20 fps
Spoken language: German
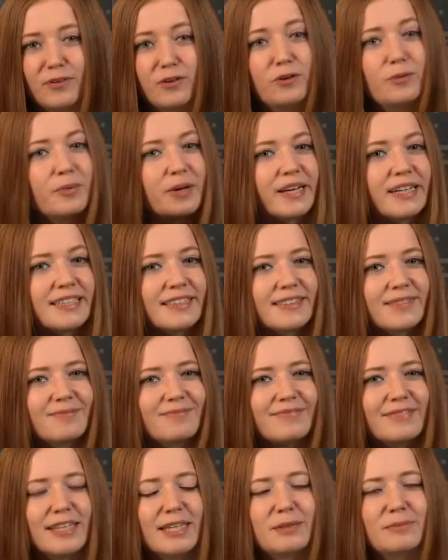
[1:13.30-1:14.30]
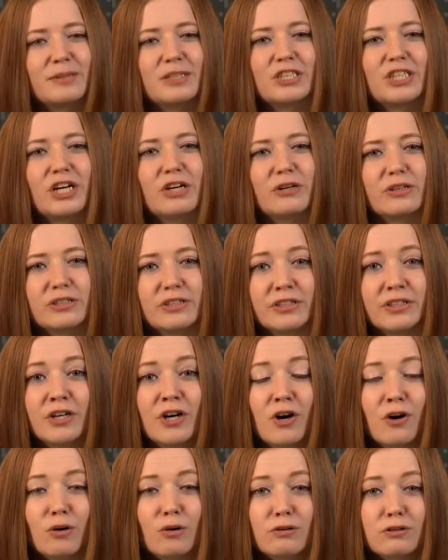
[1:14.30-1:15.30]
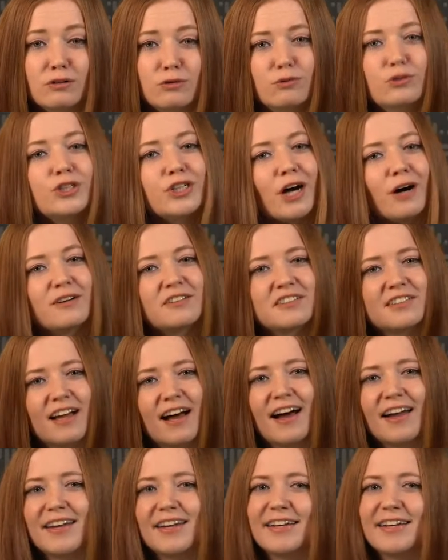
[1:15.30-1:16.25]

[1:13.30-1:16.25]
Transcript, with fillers: Übrigens, ich bin Charlotte und du schaust gerade